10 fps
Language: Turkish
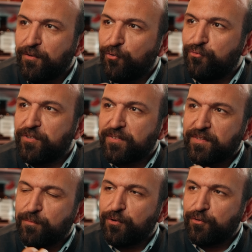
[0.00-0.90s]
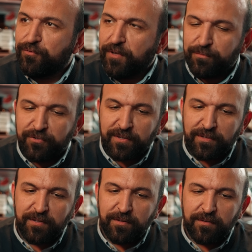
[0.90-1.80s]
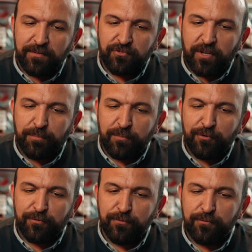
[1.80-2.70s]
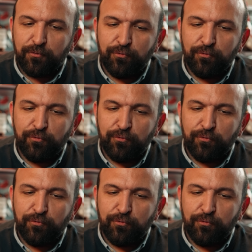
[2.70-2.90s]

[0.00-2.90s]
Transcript: öncesinde böyle güzel bir şekilde şey yapabiliyorsunuz.